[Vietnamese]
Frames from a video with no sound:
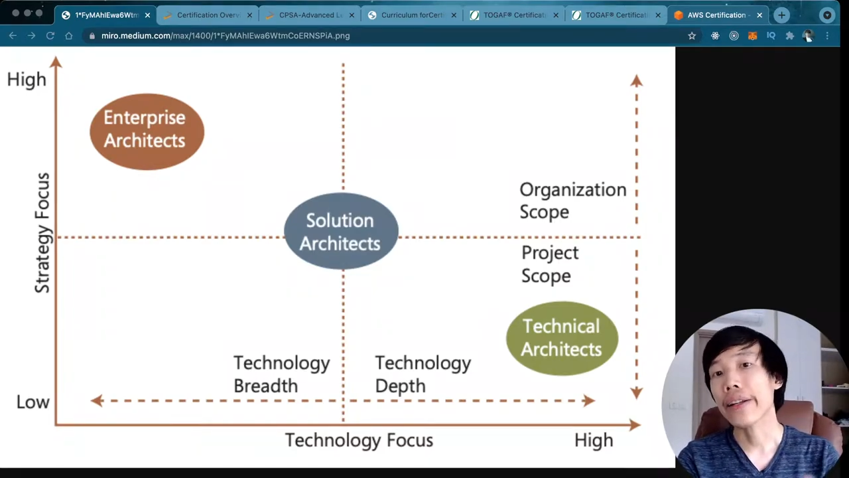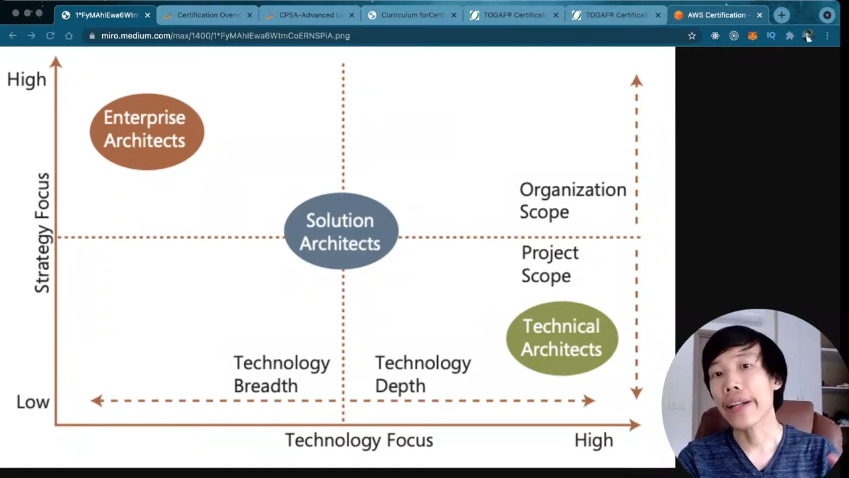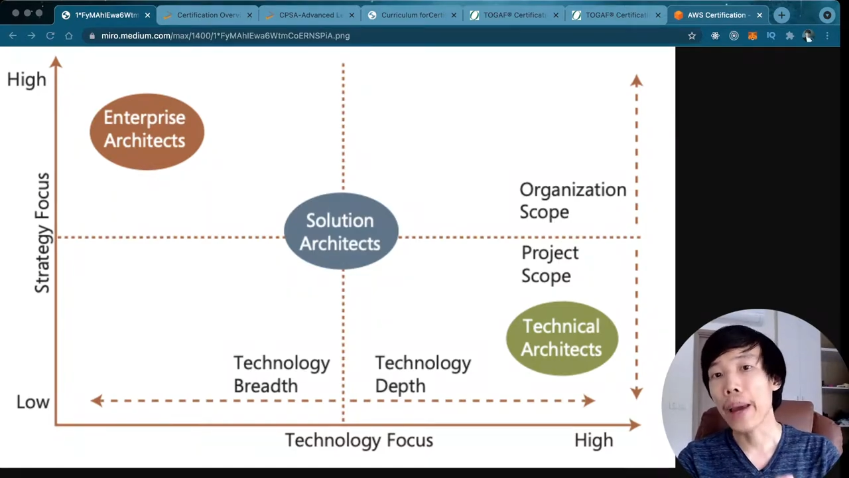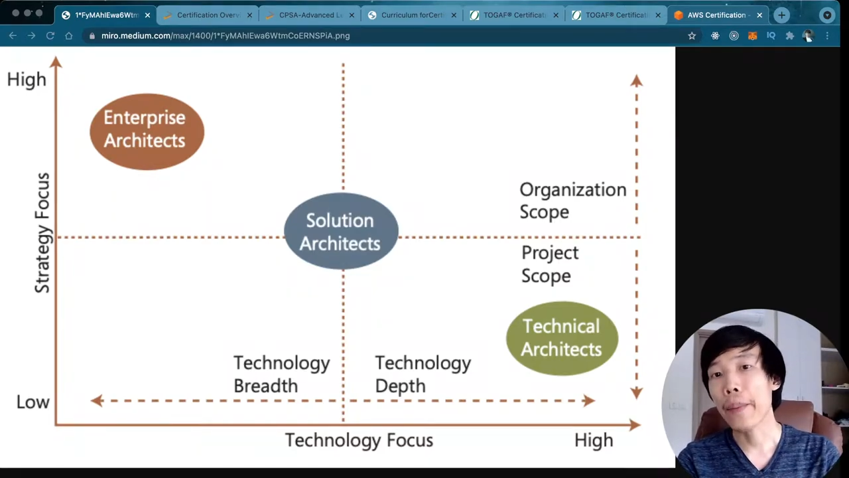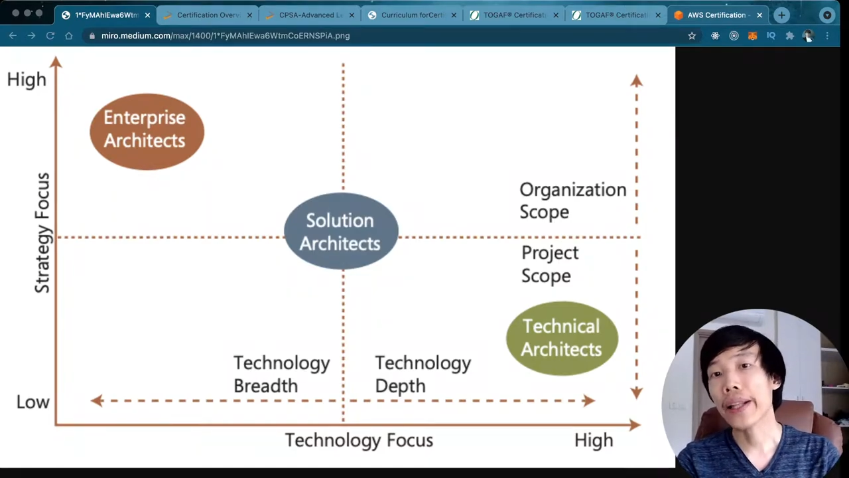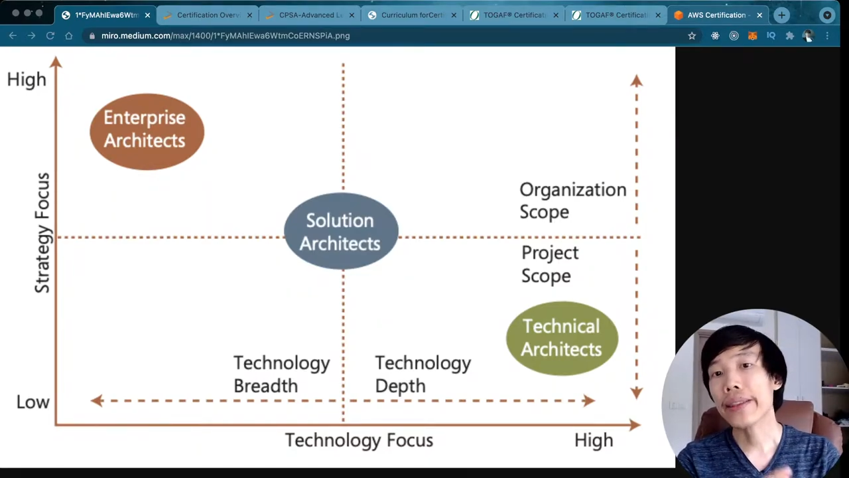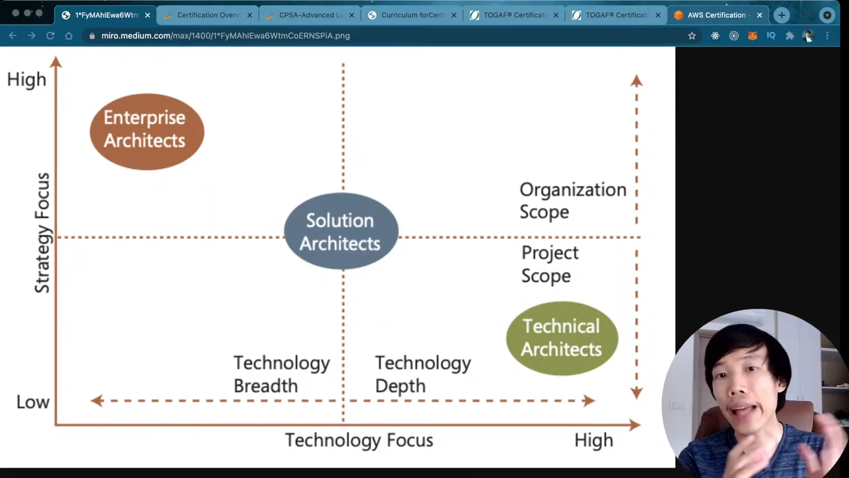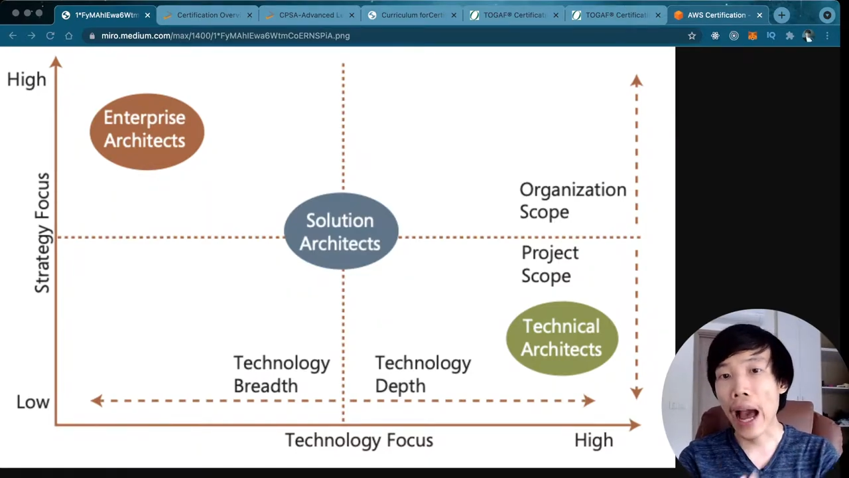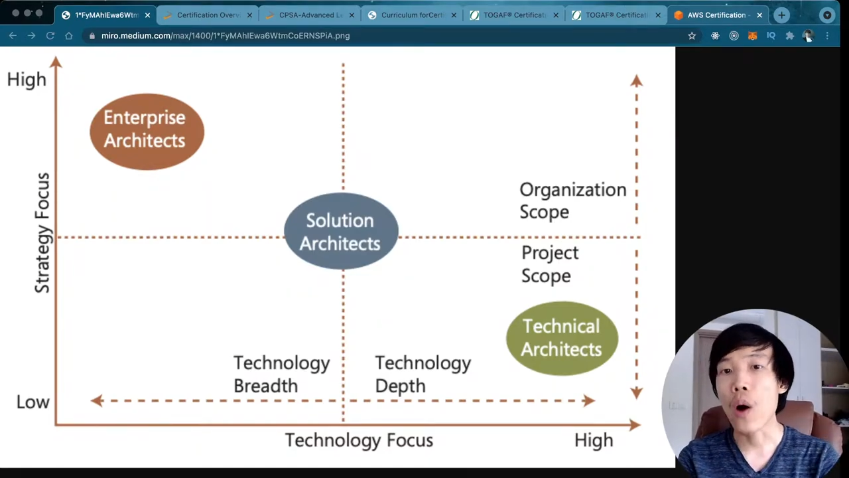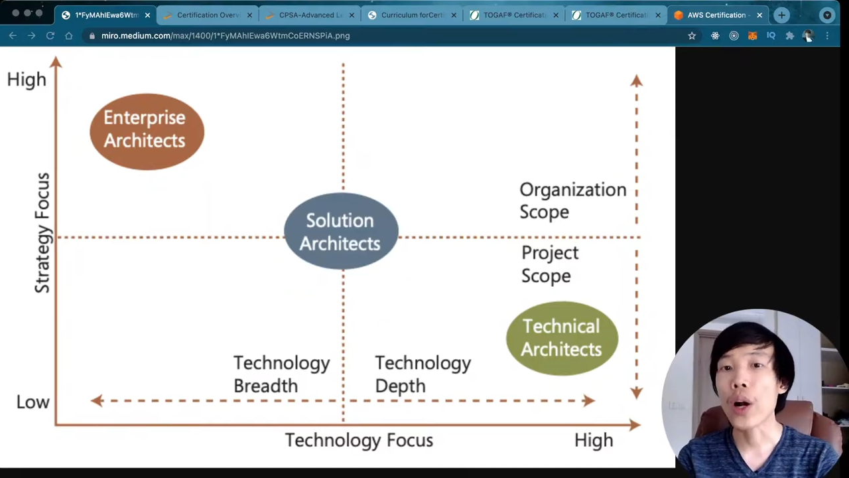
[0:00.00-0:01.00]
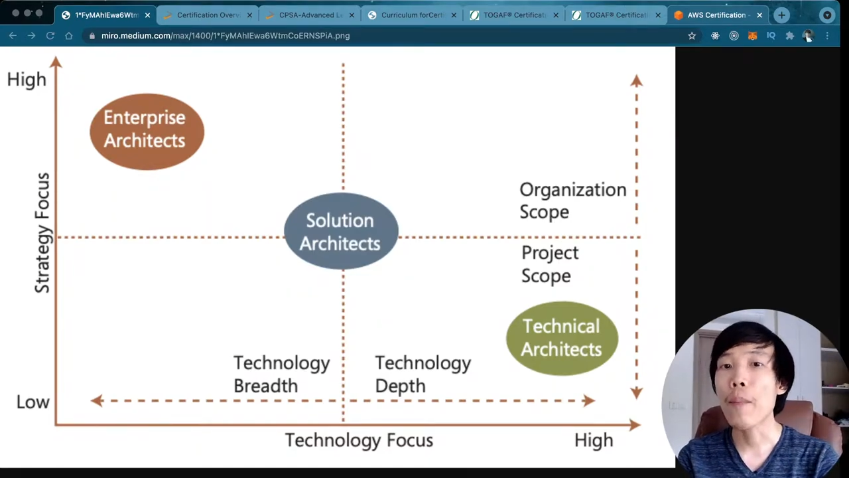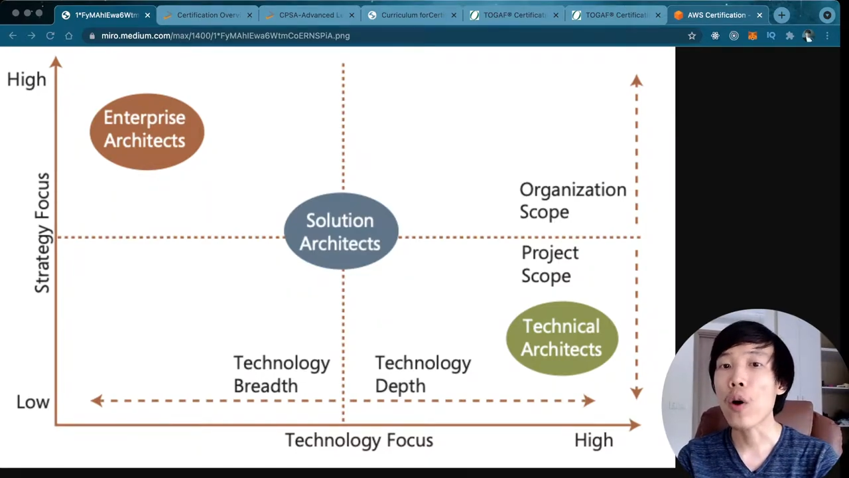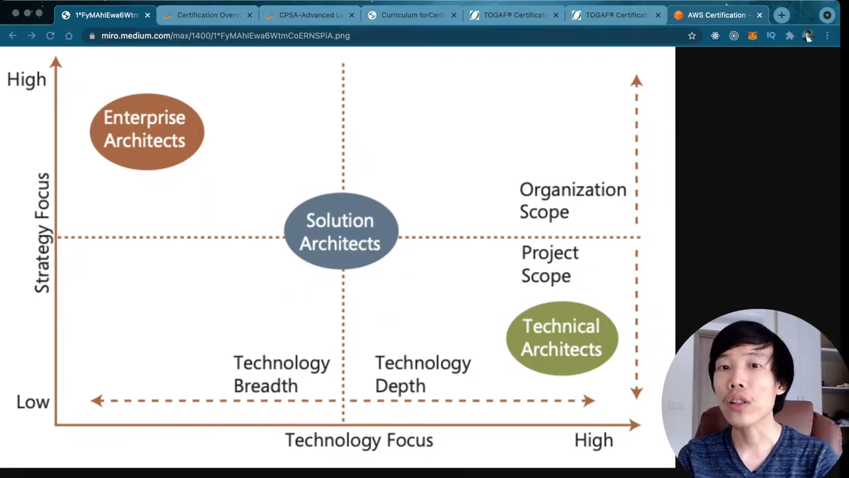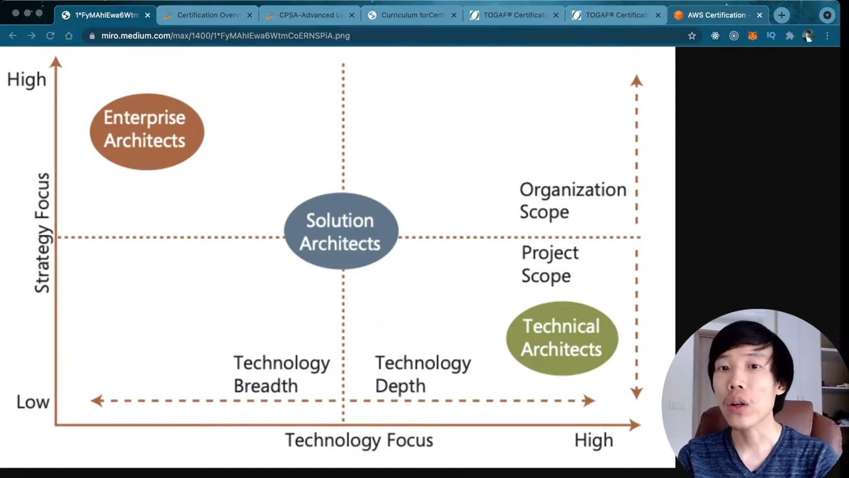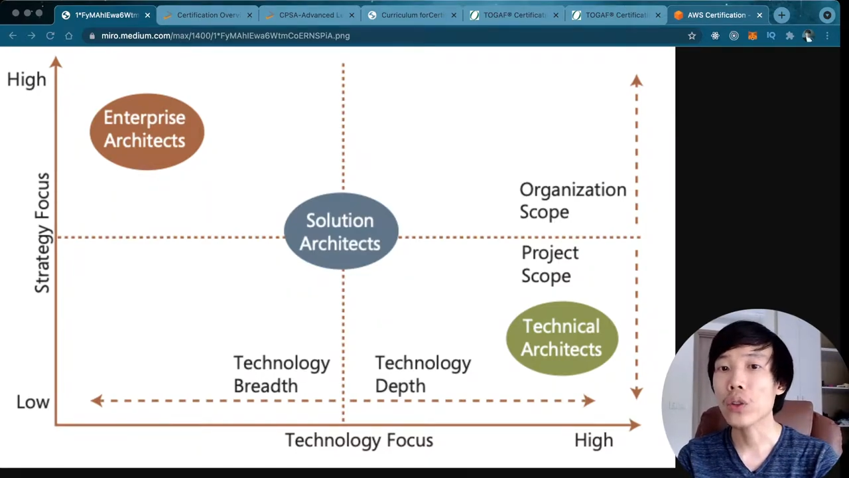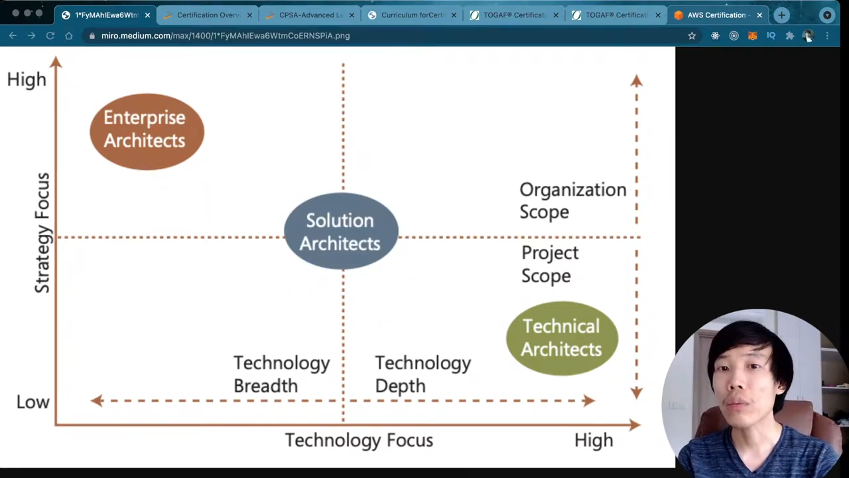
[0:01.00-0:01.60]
để mà tạo ra một cái solution